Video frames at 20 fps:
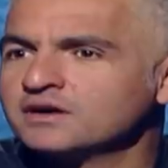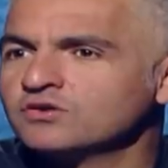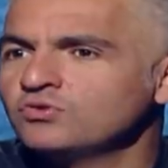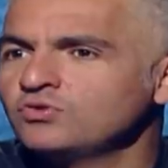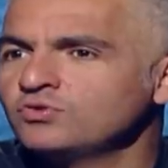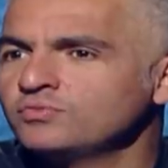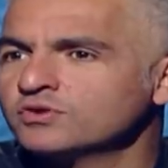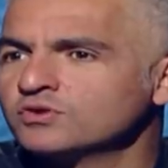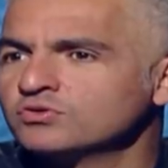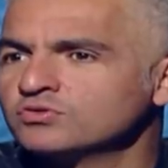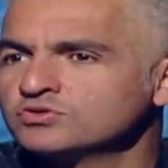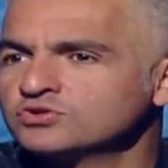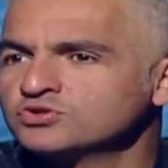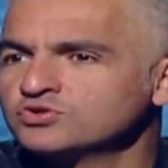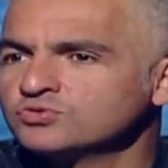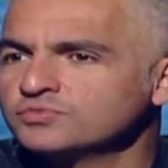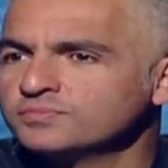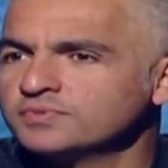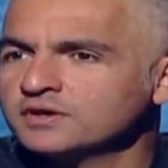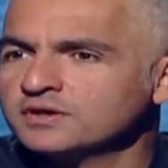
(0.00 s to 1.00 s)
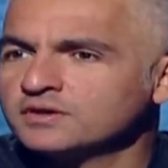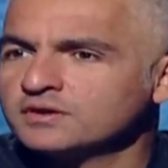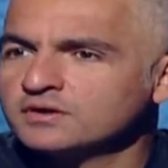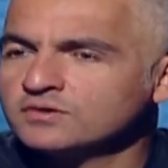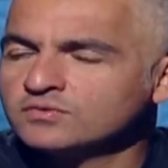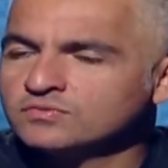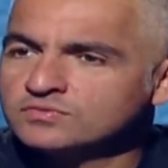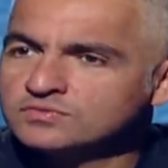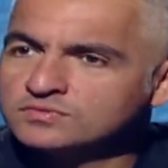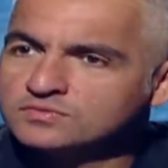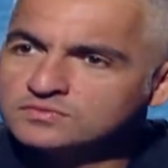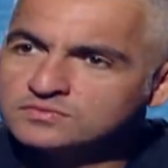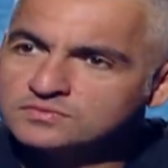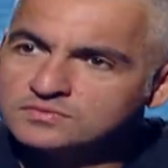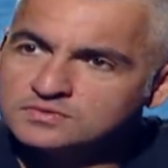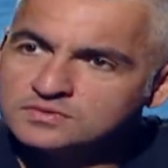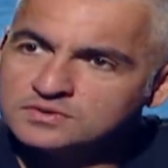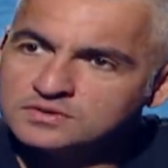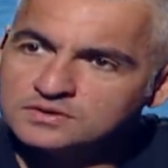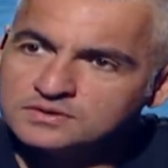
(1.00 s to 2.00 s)
كله حتى قبل ما اجيب الثلاث اجوان
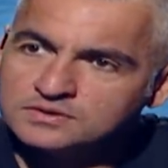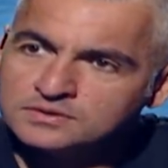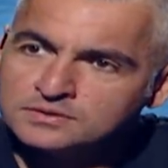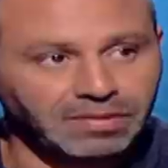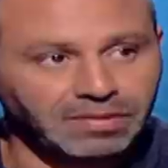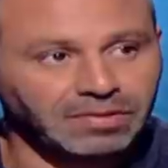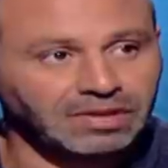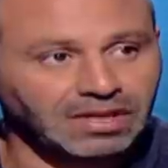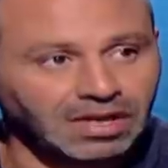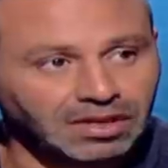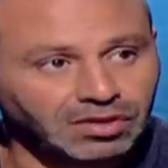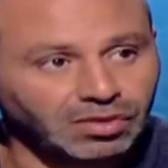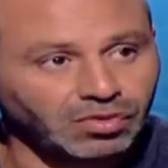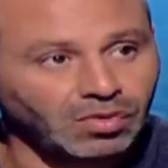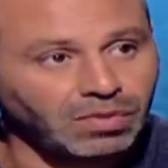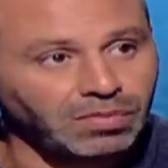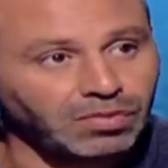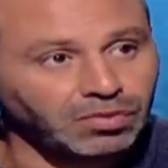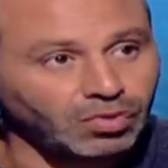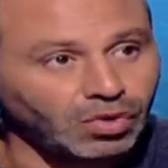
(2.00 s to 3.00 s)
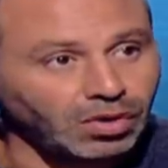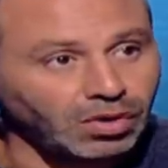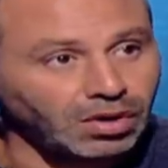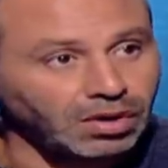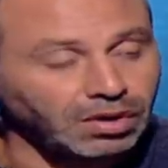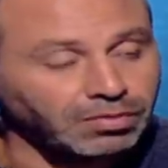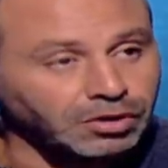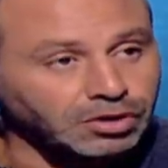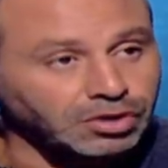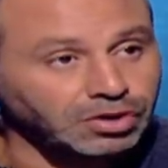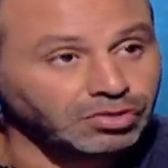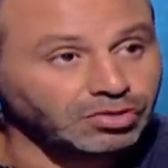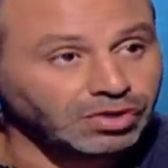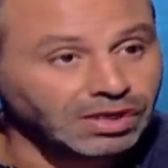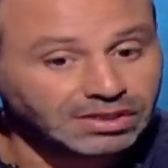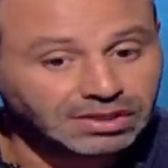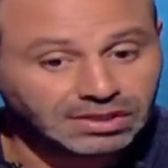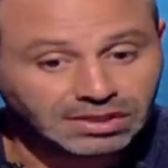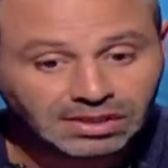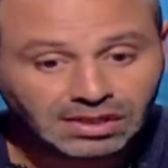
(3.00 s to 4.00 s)
فاهم يعني آه. قبل الثلاث اجوان بتوع ماتش
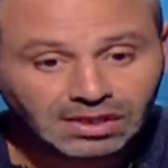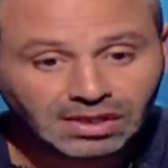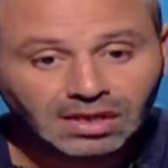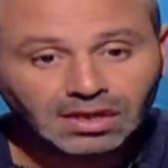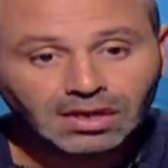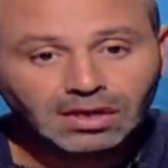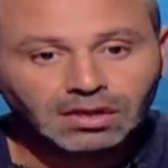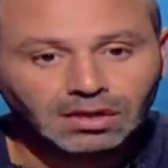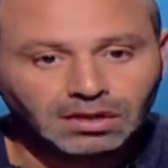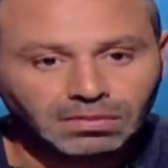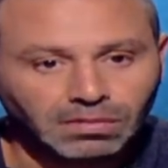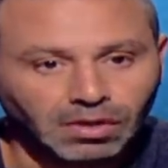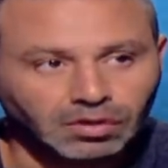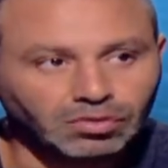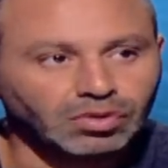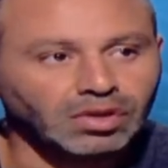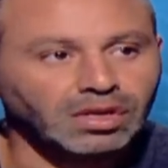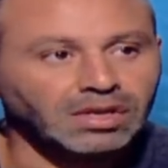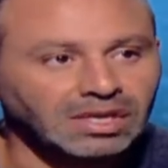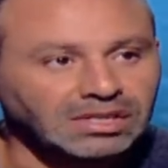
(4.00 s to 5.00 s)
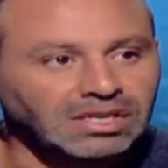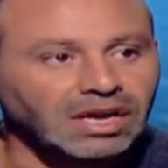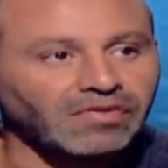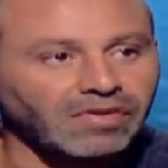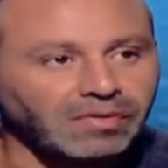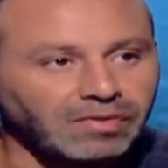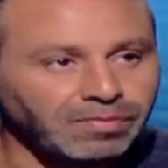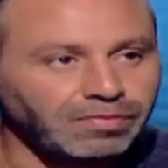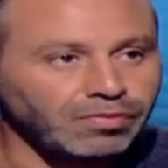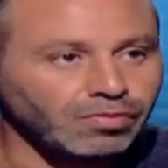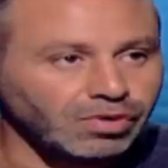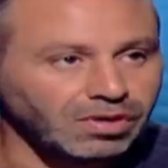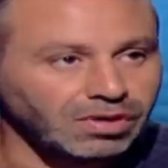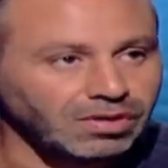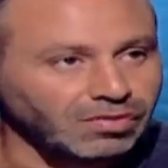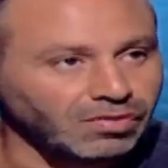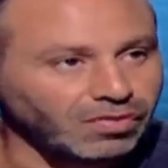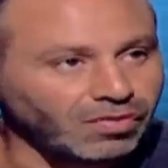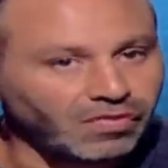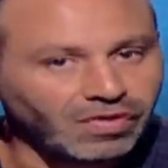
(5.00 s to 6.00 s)
نيوكاسل برضه الناس عارفه مين بوكي
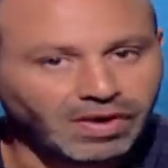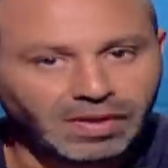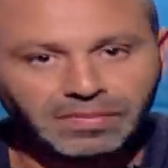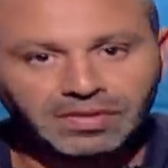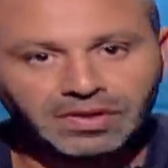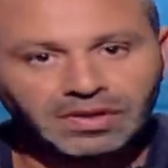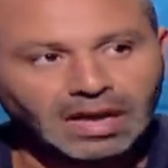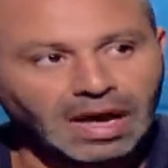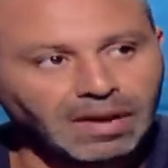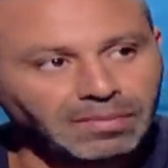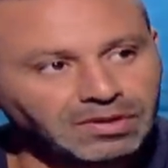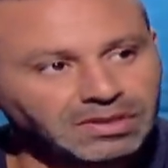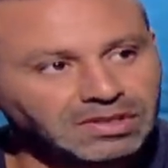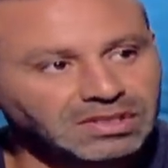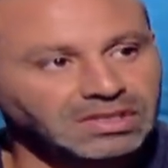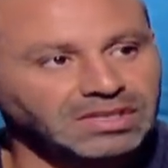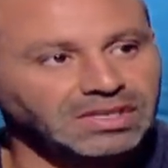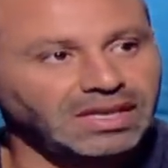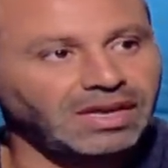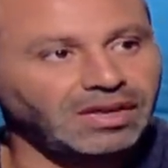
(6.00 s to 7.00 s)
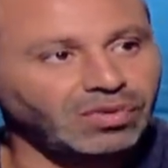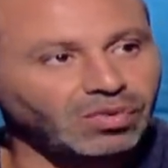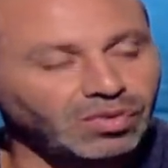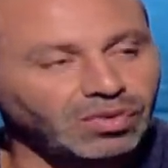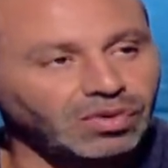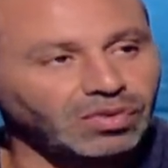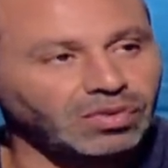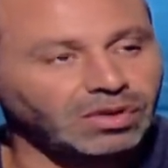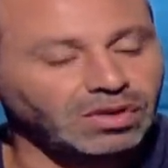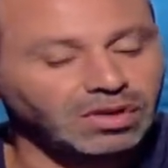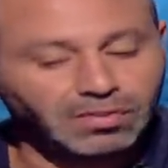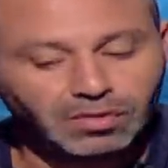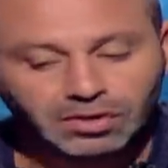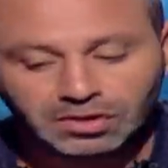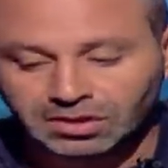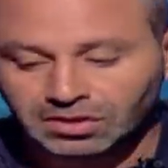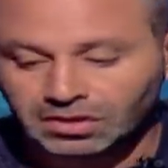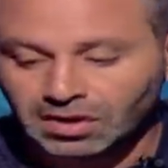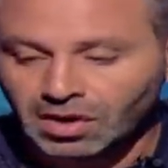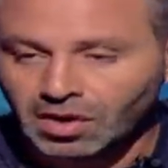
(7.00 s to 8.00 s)
وفاهمين عاملين ازاي واللي
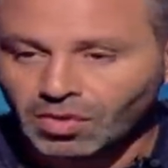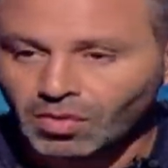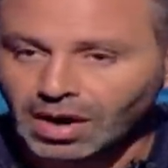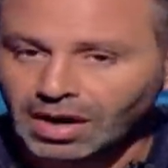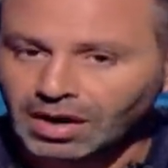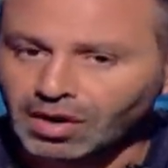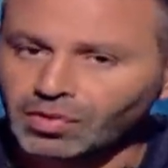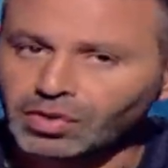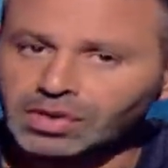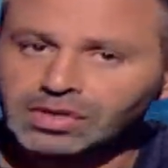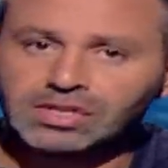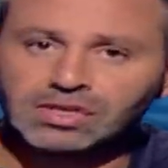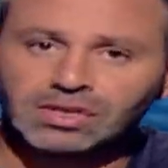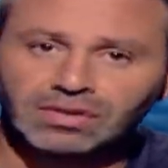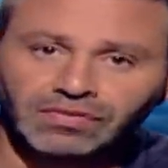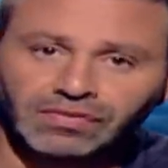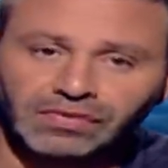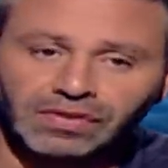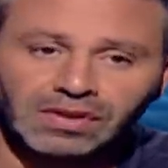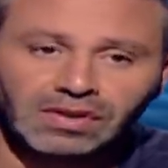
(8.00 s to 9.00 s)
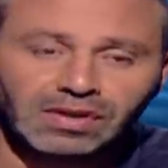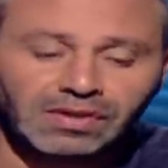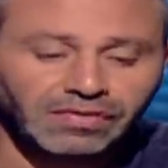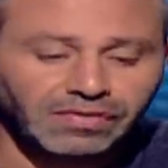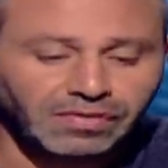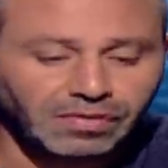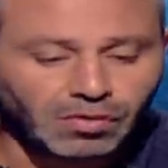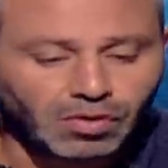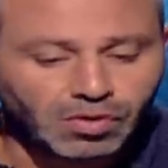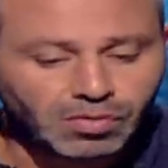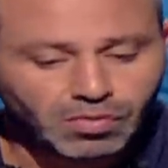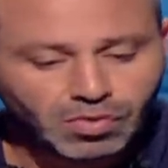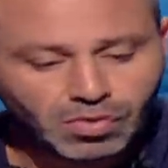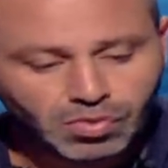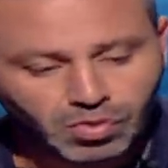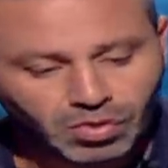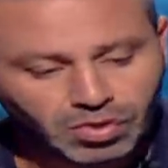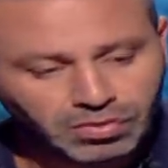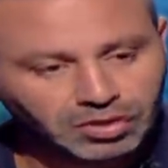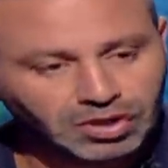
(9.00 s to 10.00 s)
بص وويلسون في في بورنموث
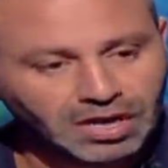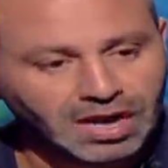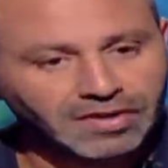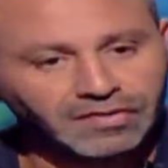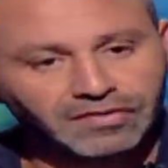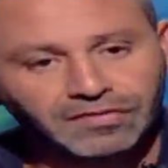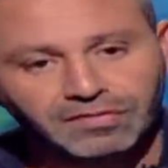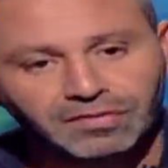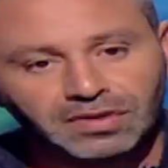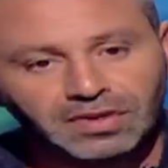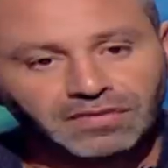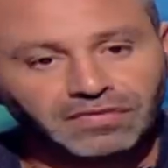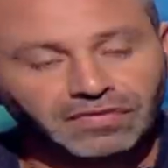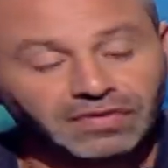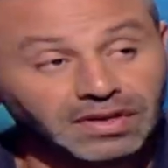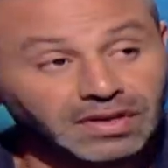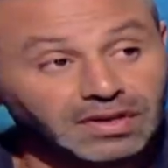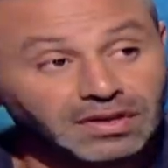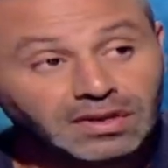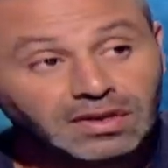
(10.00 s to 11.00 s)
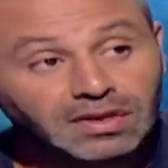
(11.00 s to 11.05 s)
ومش عارف مين فين